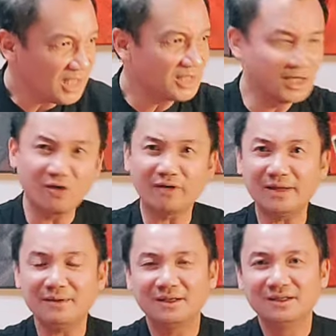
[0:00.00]
thưa quý
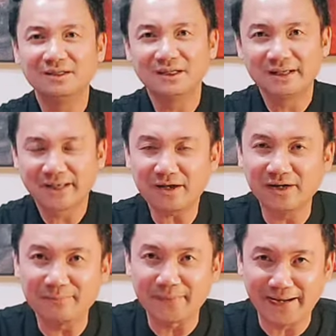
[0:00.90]
vị cái
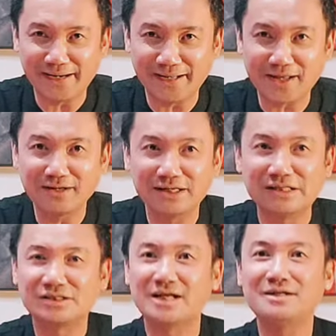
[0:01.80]
người mẹ là cái
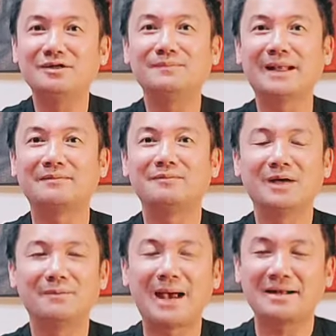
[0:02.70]
người sinh
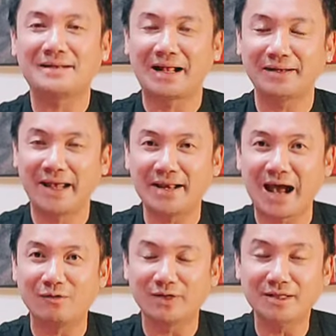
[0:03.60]
à, mang nặng đẻ
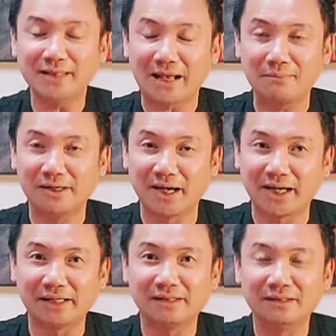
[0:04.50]
đau 9 tháng 10
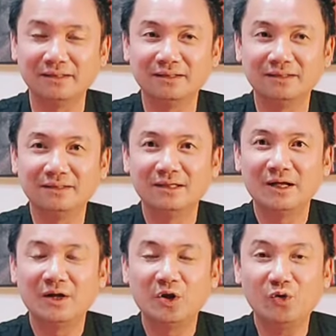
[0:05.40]
ngày
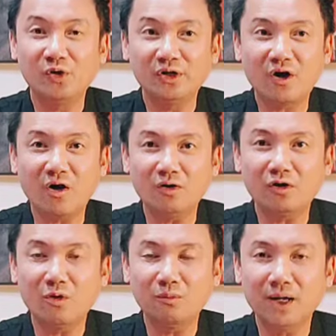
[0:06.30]
nuôi con
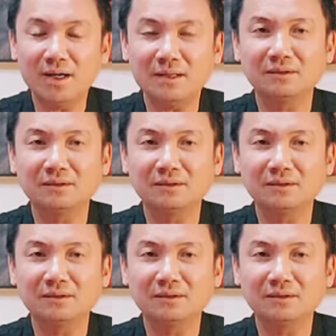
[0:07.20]
khôn lớn